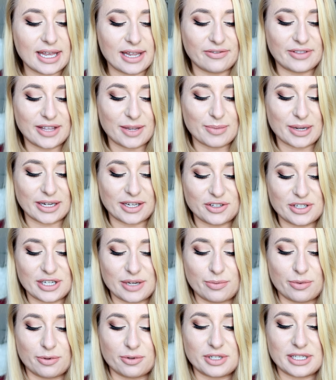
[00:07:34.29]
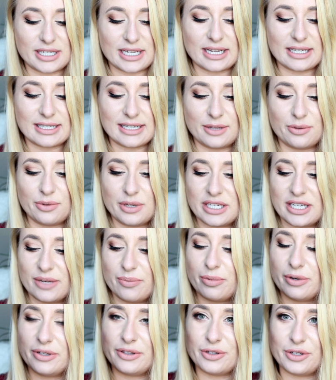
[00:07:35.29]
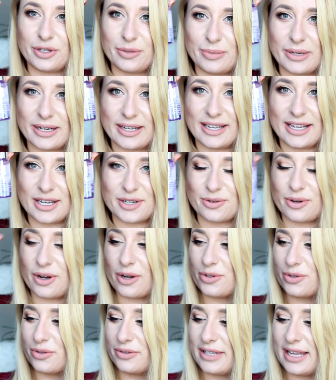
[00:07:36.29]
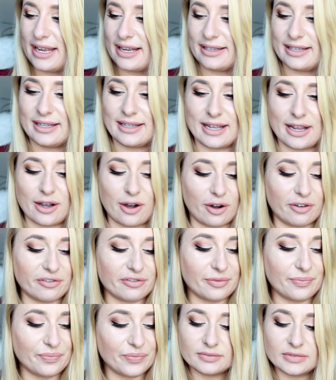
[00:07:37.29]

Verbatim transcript: I w tej magicznej puszce znajduje się płyn do, do makijażu oczu Take the Day Off,